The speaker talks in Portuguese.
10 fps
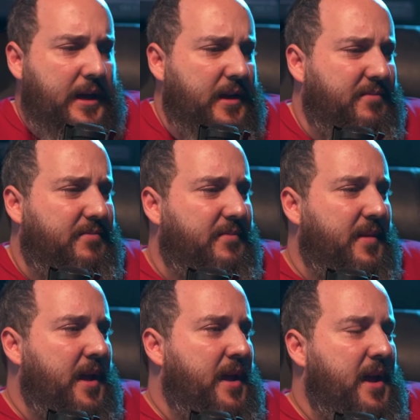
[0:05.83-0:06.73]
E
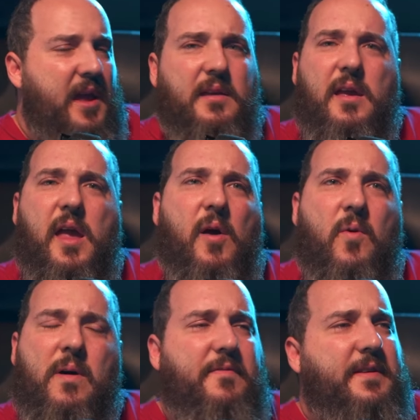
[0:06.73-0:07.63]

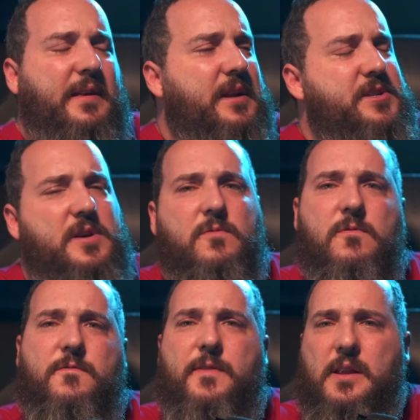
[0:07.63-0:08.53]
uma vez ela
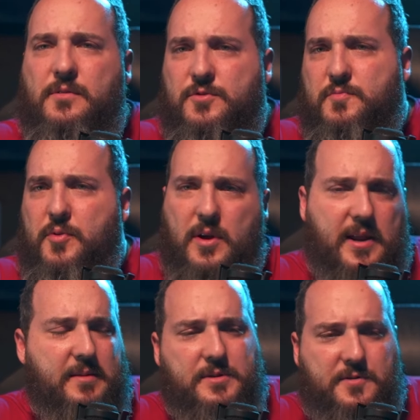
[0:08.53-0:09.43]
chegou falando de um
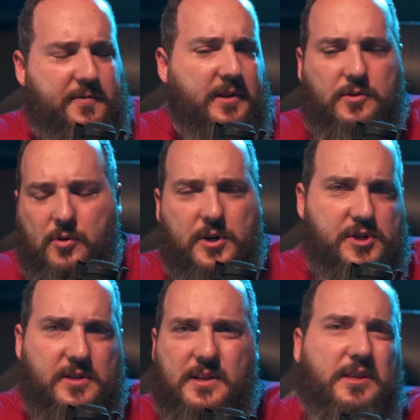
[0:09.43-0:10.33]
programa de
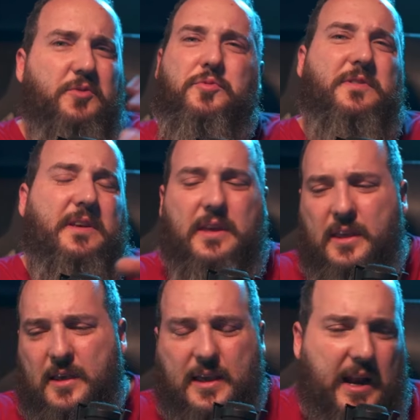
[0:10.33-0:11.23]
fantoches, cantando
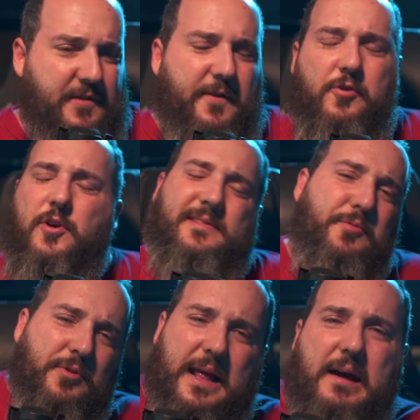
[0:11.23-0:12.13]
musiquinha, que ela falou, nossa,
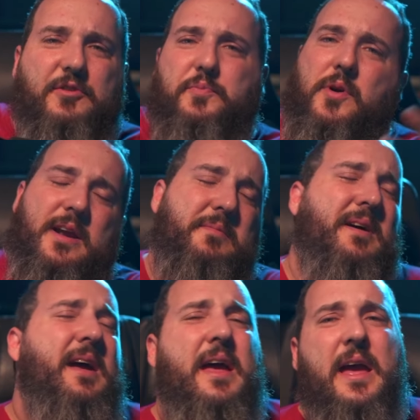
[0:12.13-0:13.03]
muito legal esse
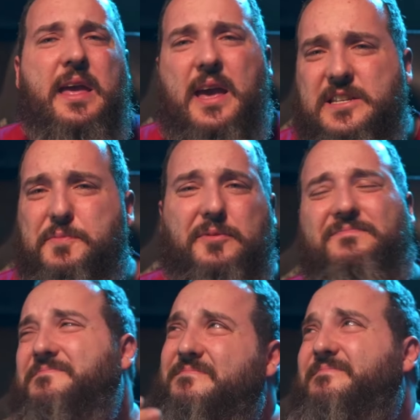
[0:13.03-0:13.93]
programa. E tipo,
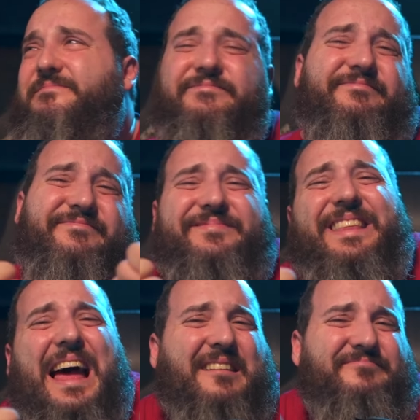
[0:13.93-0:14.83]

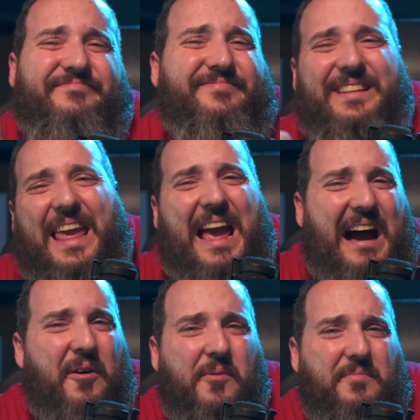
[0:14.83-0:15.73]
tá,
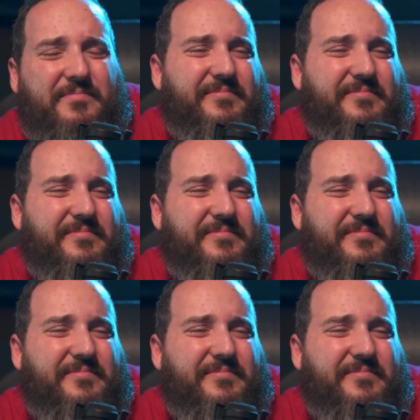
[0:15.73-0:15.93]
legal.